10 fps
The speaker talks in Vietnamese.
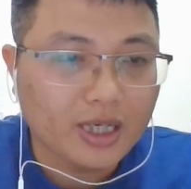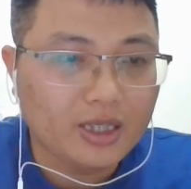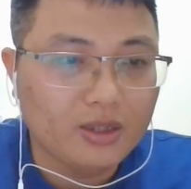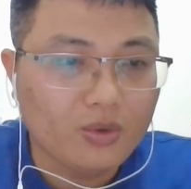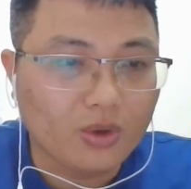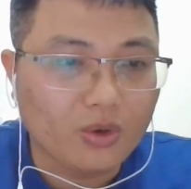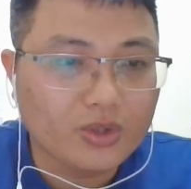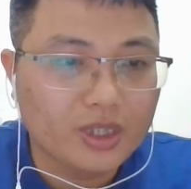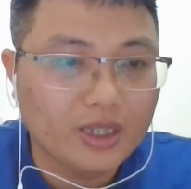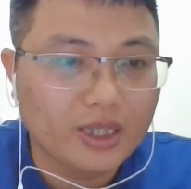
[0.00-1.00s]
Trách cứ của
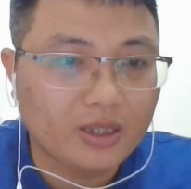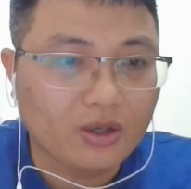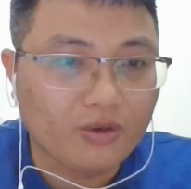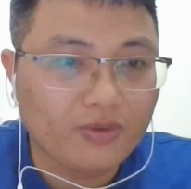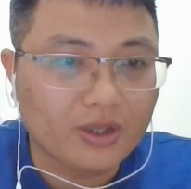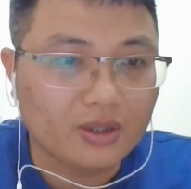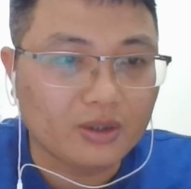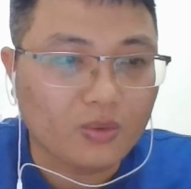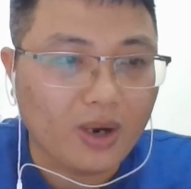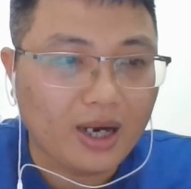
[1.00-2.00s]
Ngô Sĩ Liên có phần
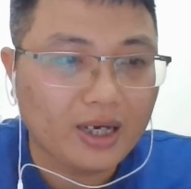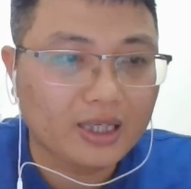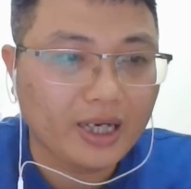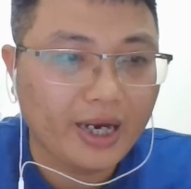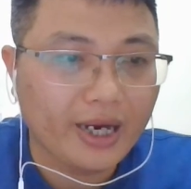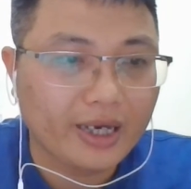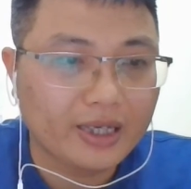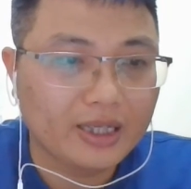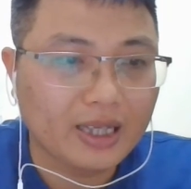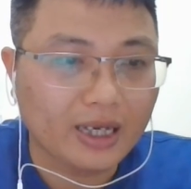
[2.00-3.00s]
quá khắt khe,
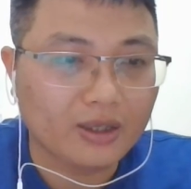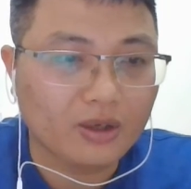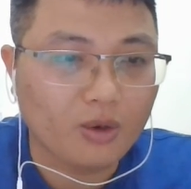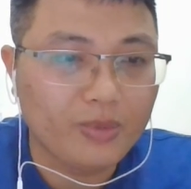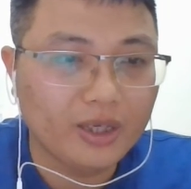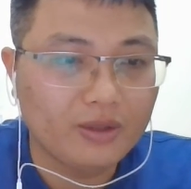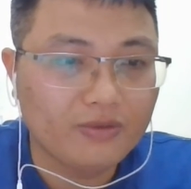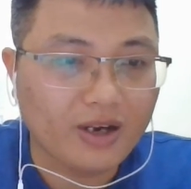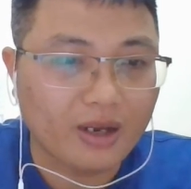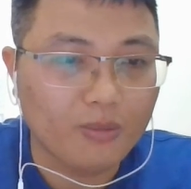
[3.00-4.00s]
kinh thành có
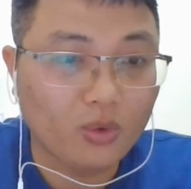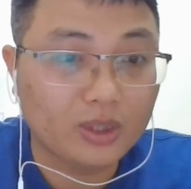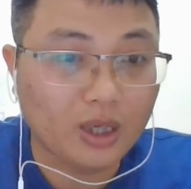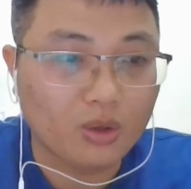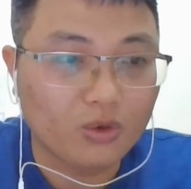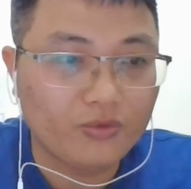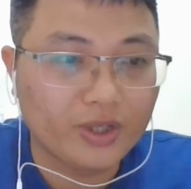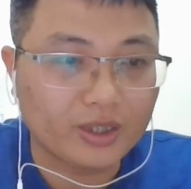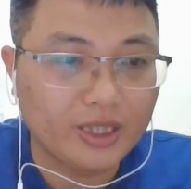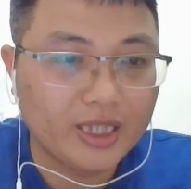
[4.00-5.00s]
biến phải bôn tộc,
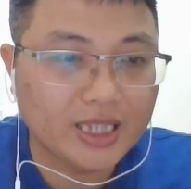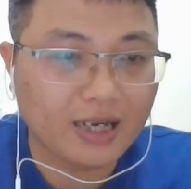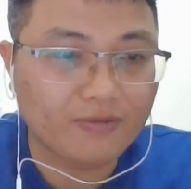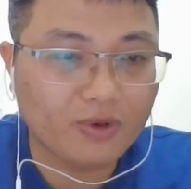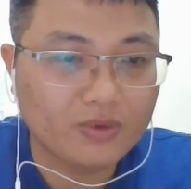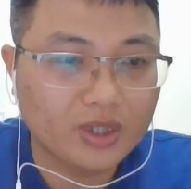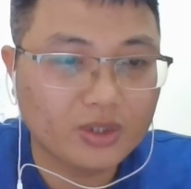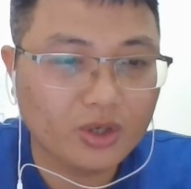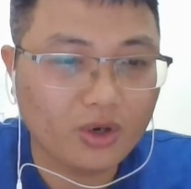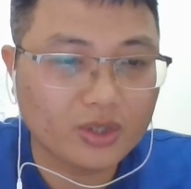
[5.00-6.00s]
việc lý sản phong
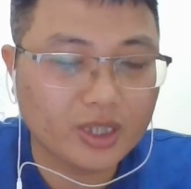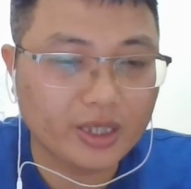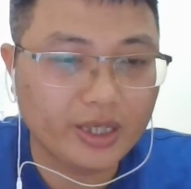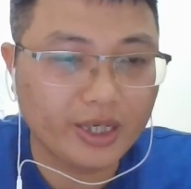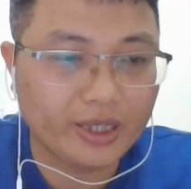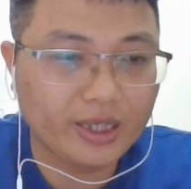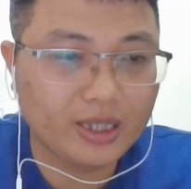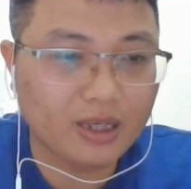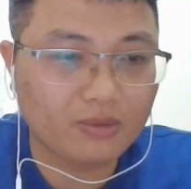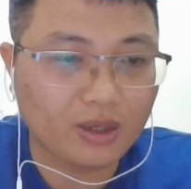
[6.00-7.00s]
chức cho họ Trần để
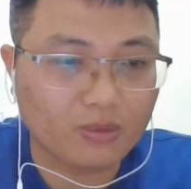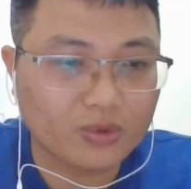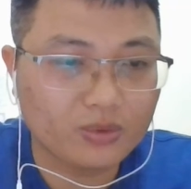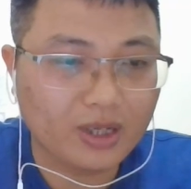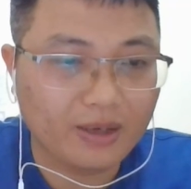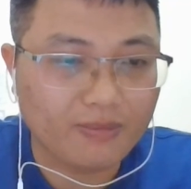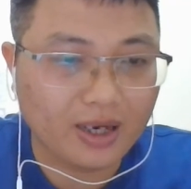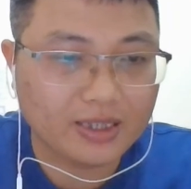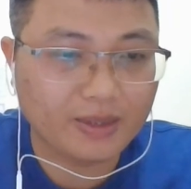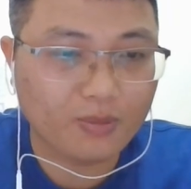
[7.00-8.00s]
kích động lòng trung thành
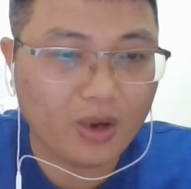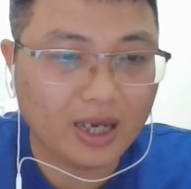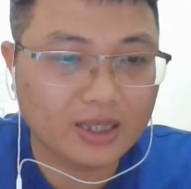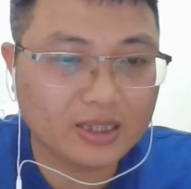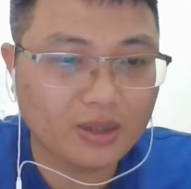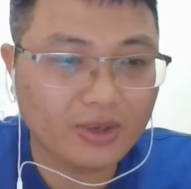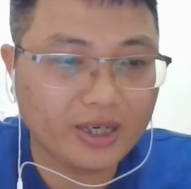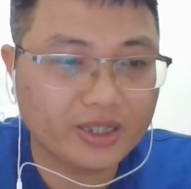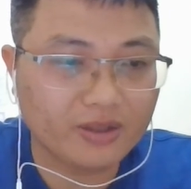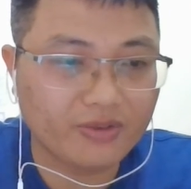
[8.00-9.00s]
mà dẹp loạn. Sau
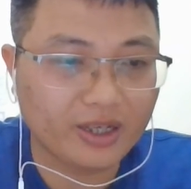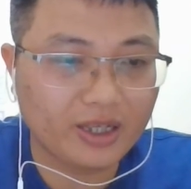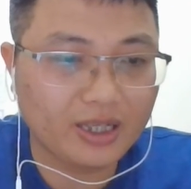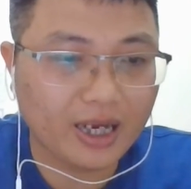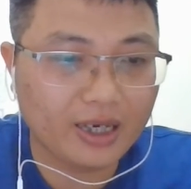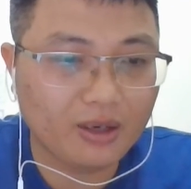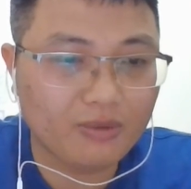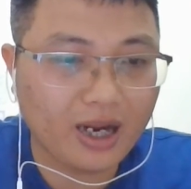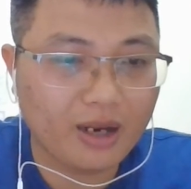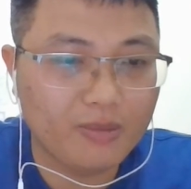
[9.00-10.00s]
này trở về kinh thành,
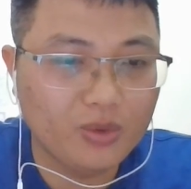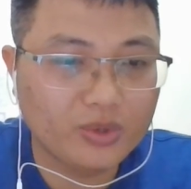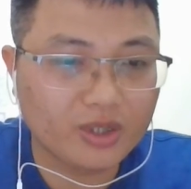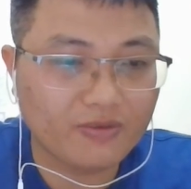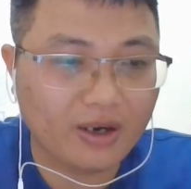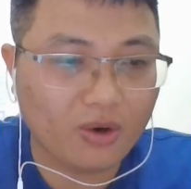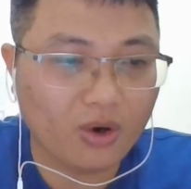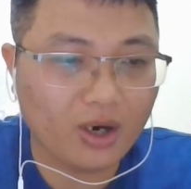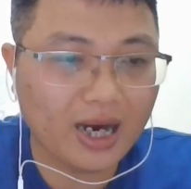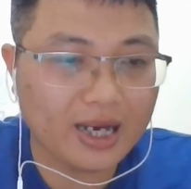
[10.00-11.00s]
ông lại mưu dựa vào
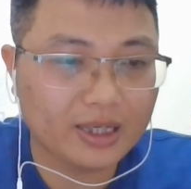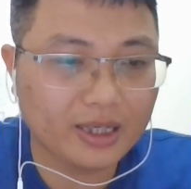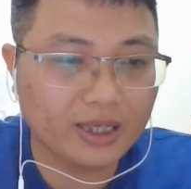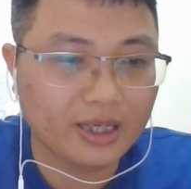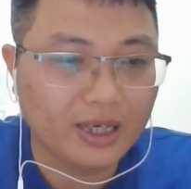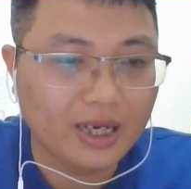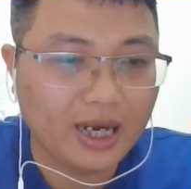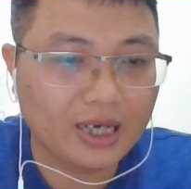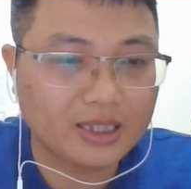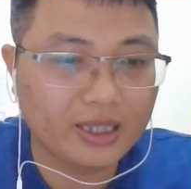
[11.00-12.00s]
họ khác để
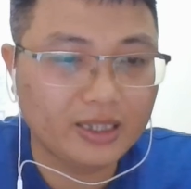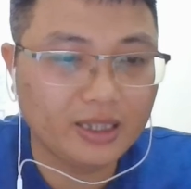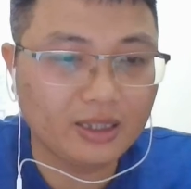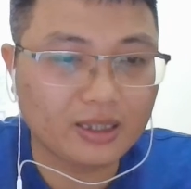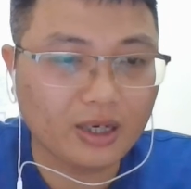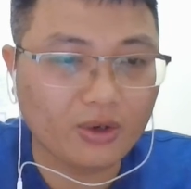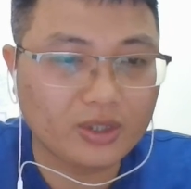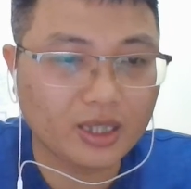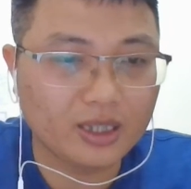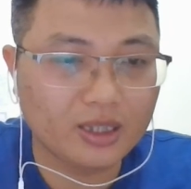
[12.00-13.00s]
hạn chế thế lực nhà
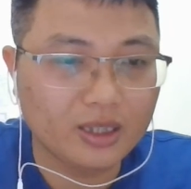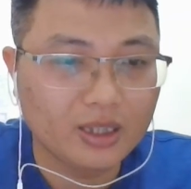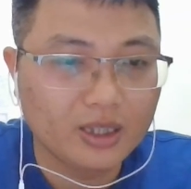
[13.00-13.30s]
họ Trần.